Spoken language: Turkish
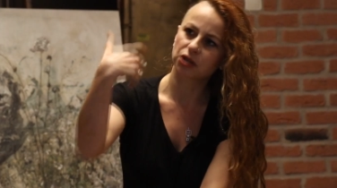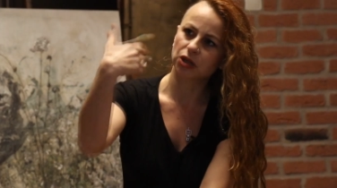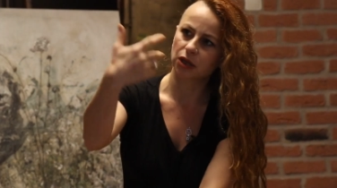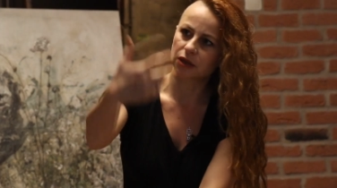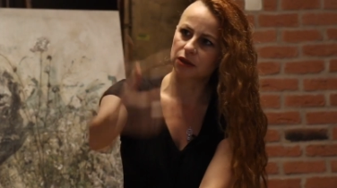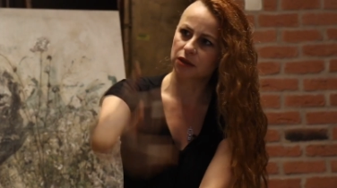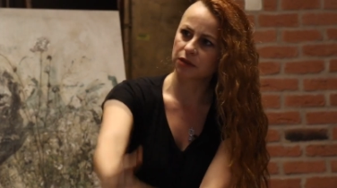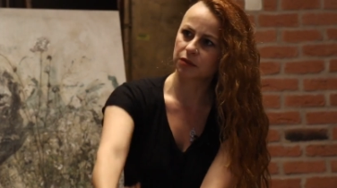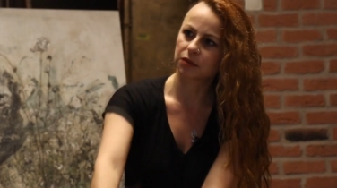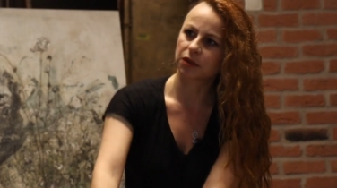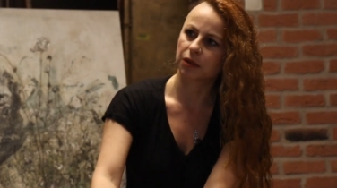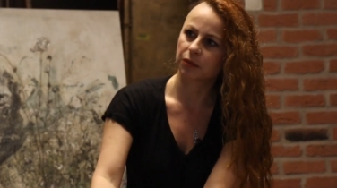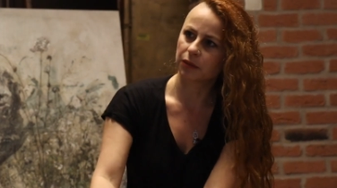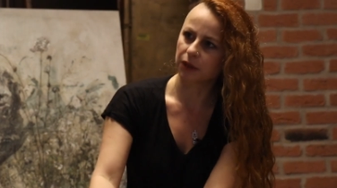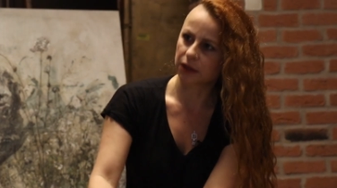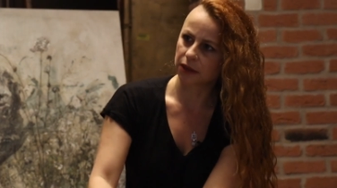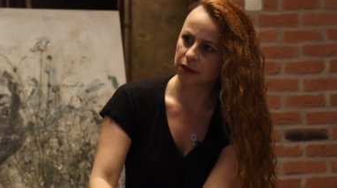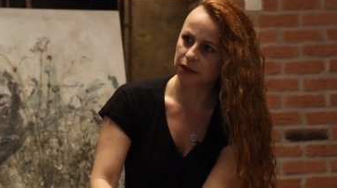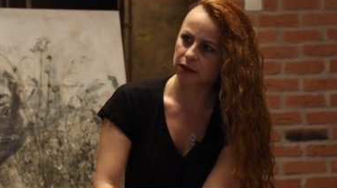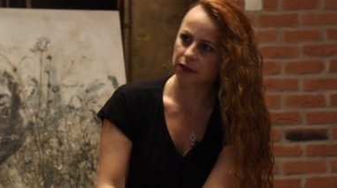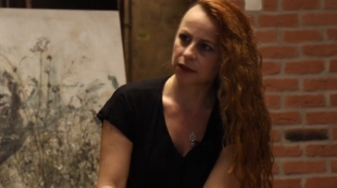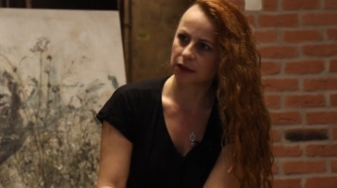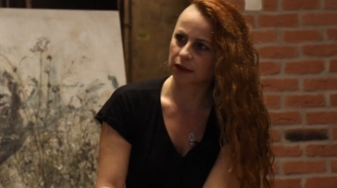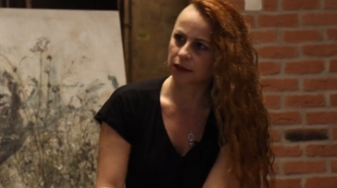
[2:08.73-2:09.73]
yaşantımla
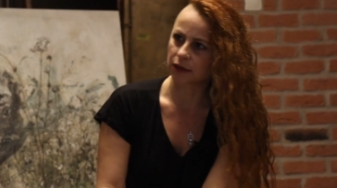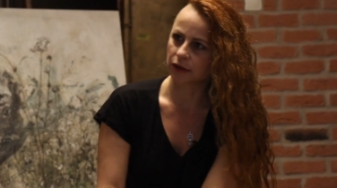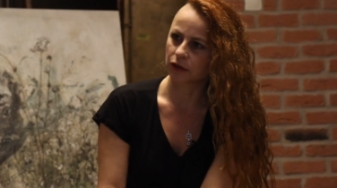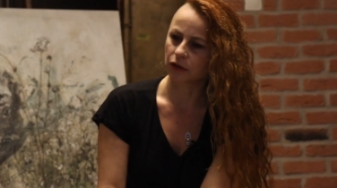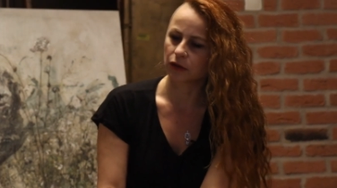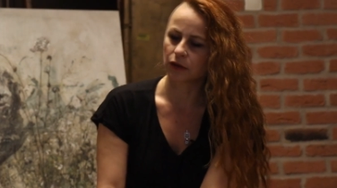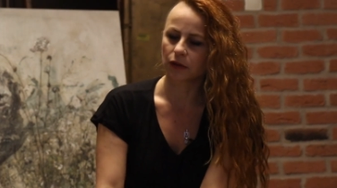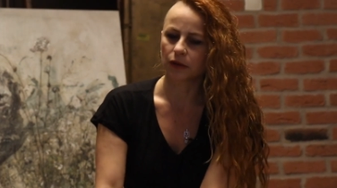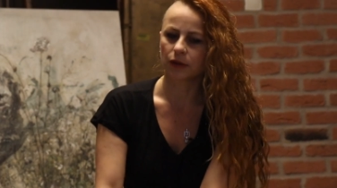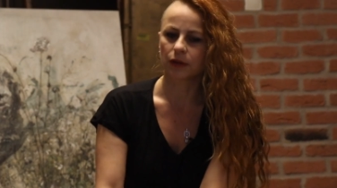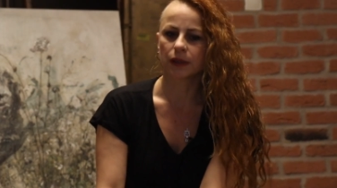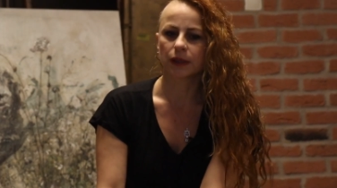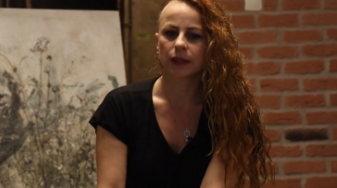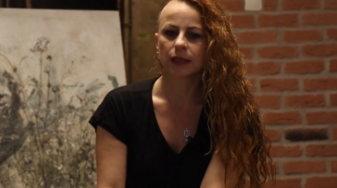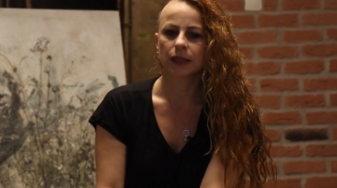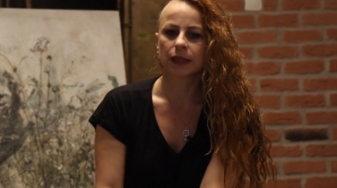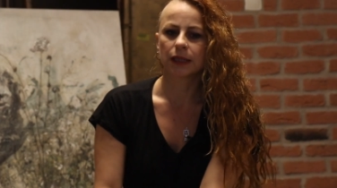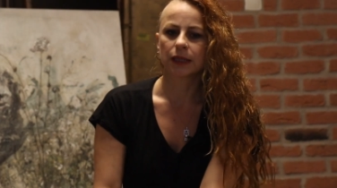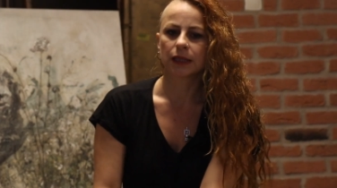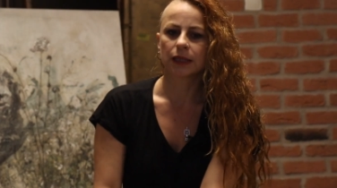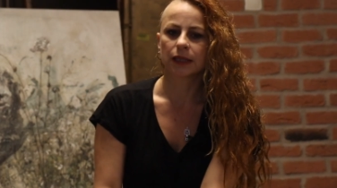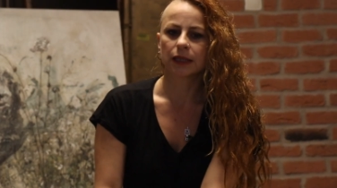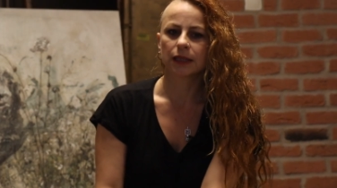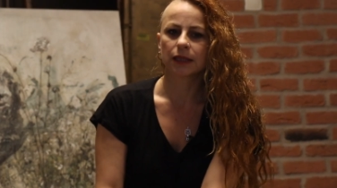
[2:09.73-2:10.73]
besleniyor.
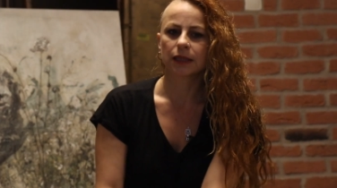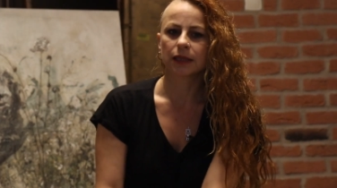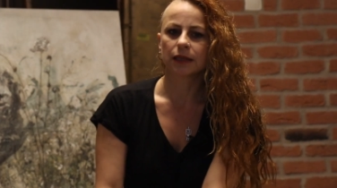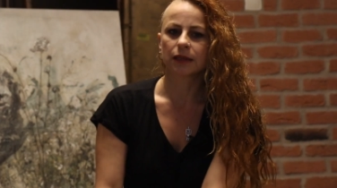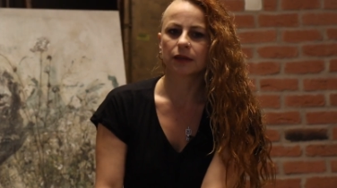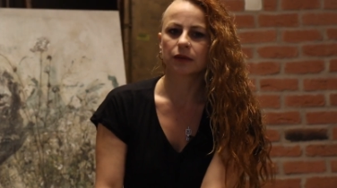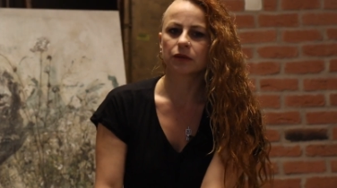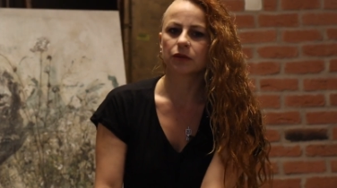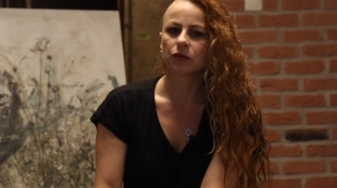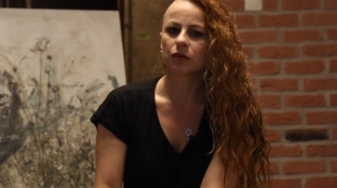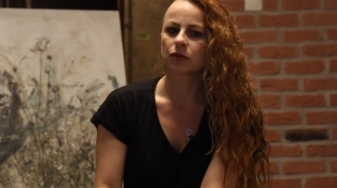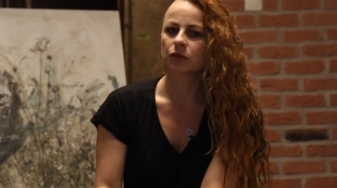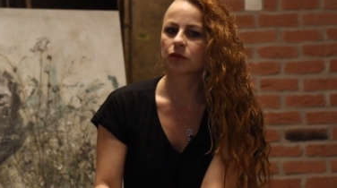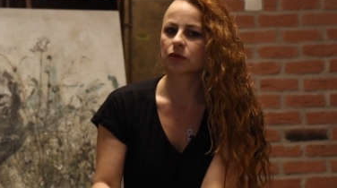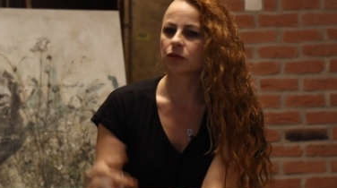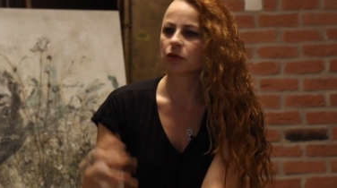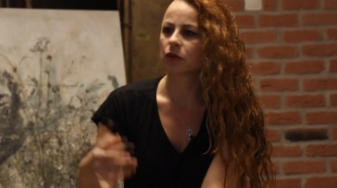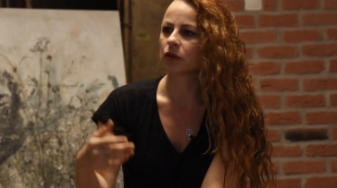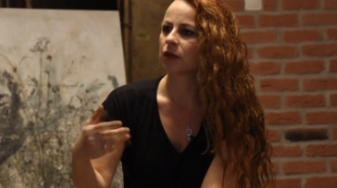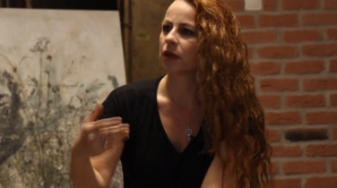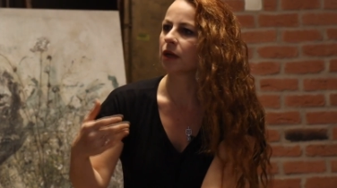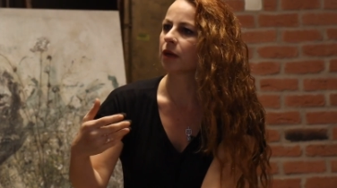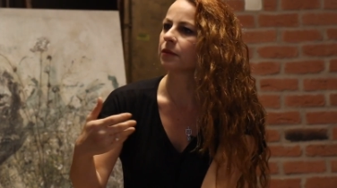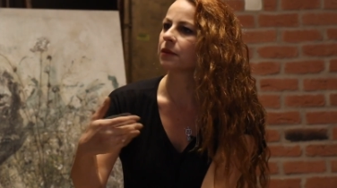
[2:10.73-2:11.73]
Ee,
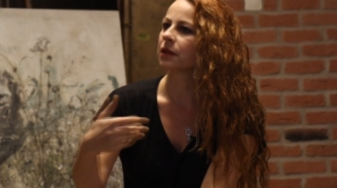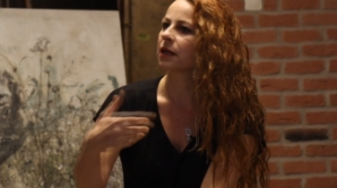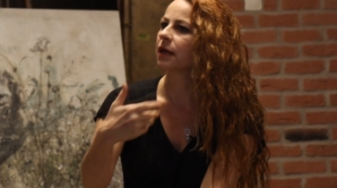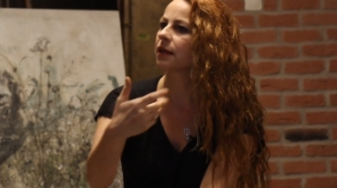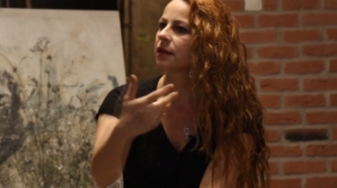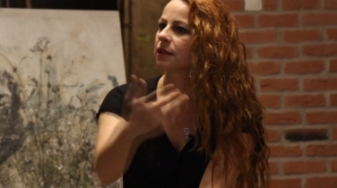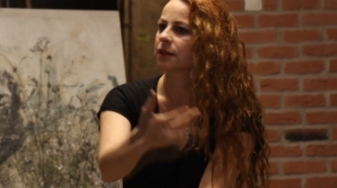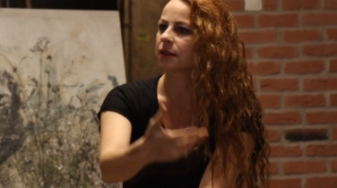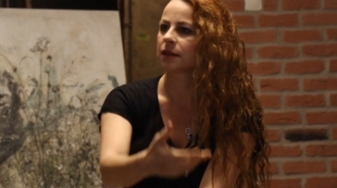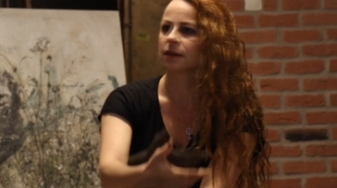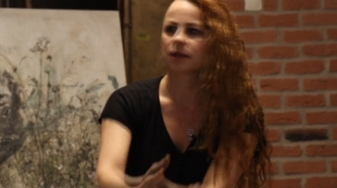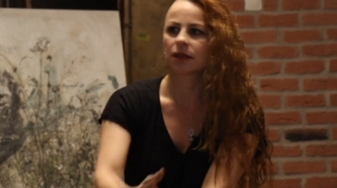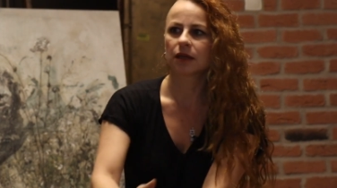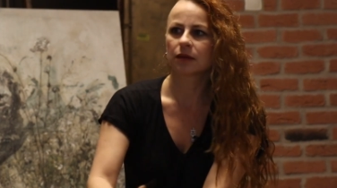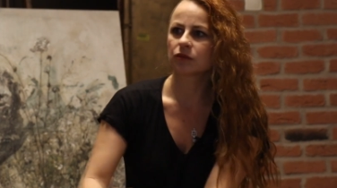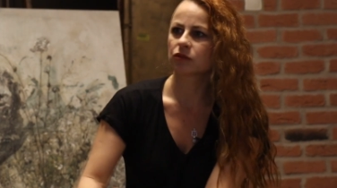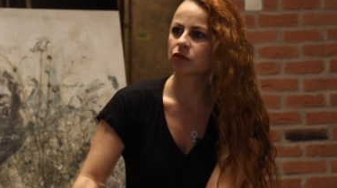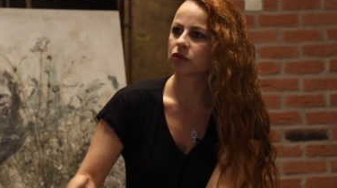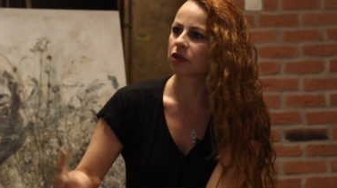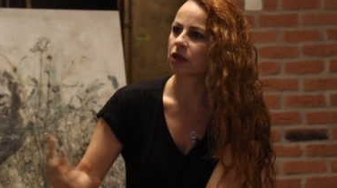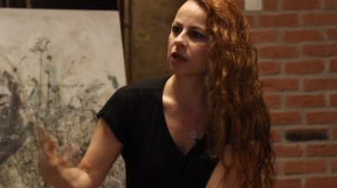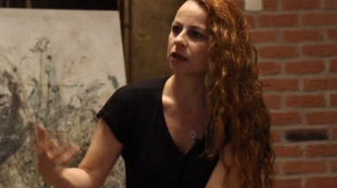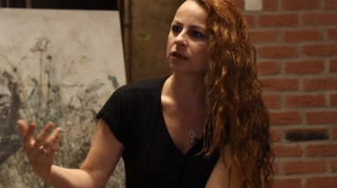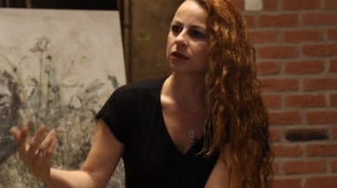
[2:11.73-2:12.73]
o dönem
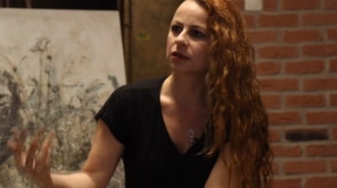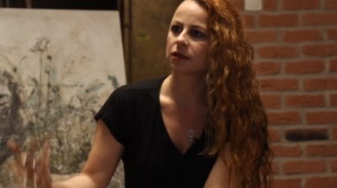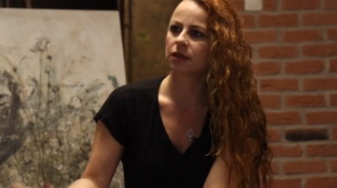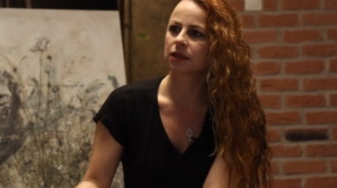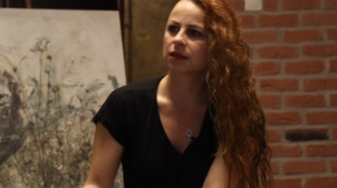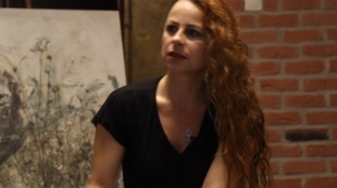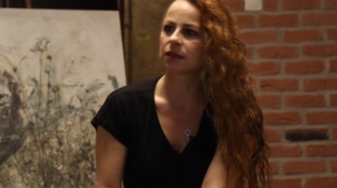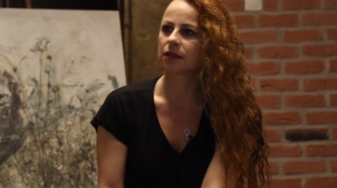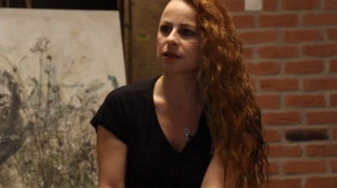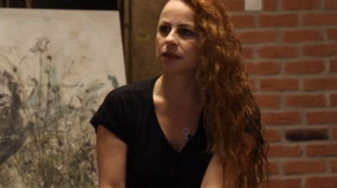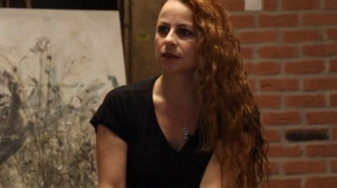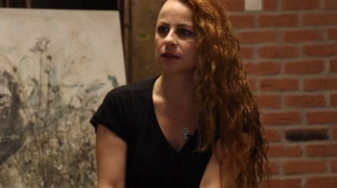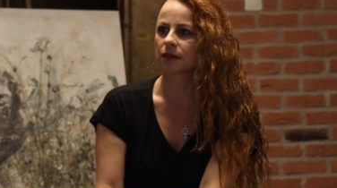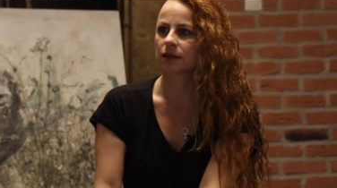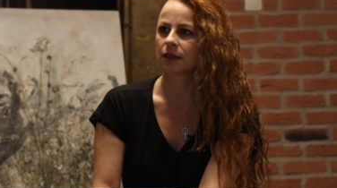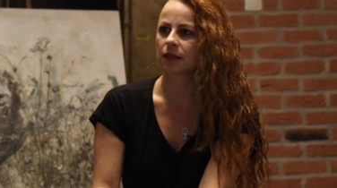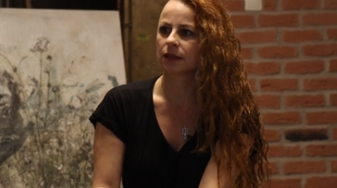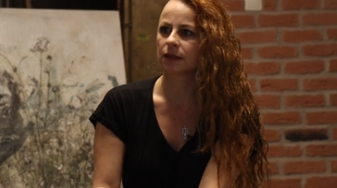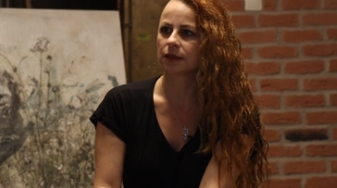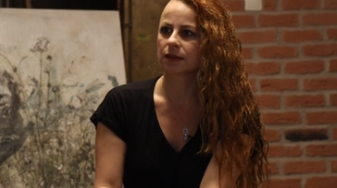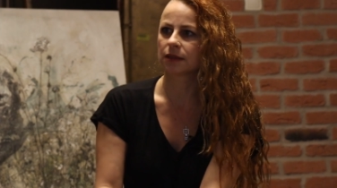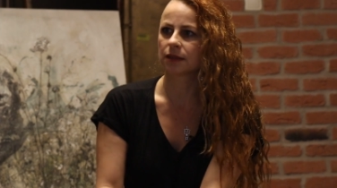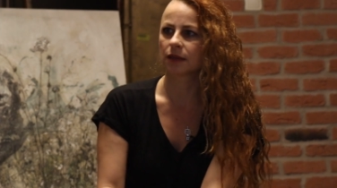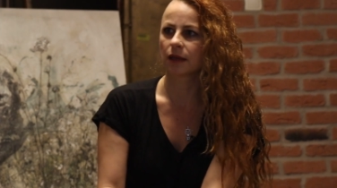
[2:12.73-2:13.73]
neredeysem, dünyanın
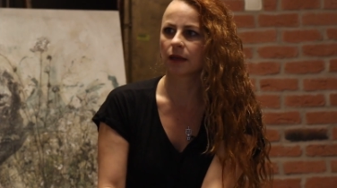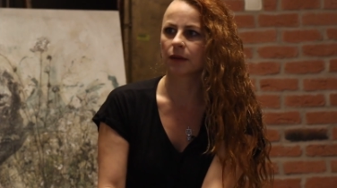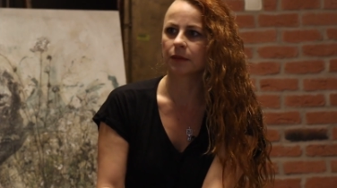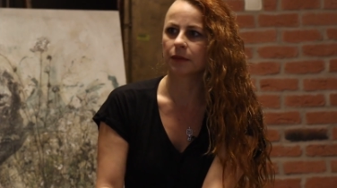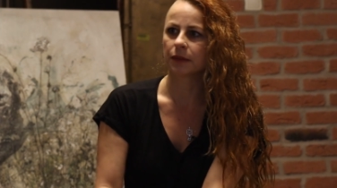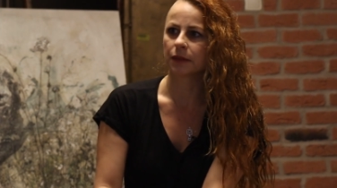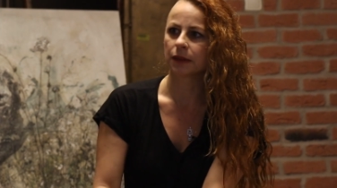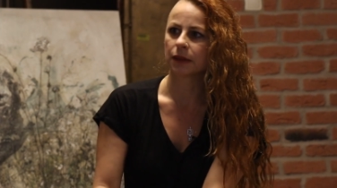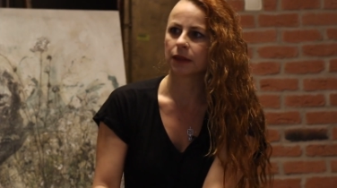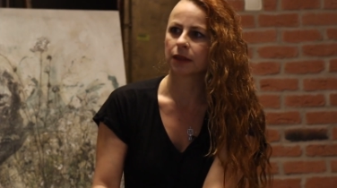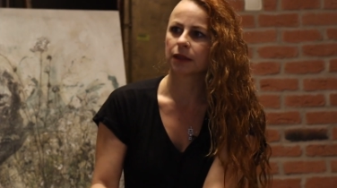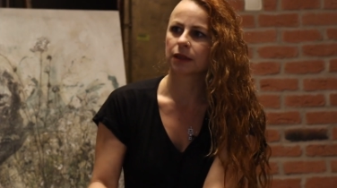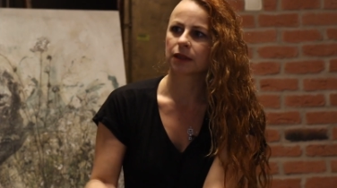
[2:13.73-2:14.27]
neresindeysem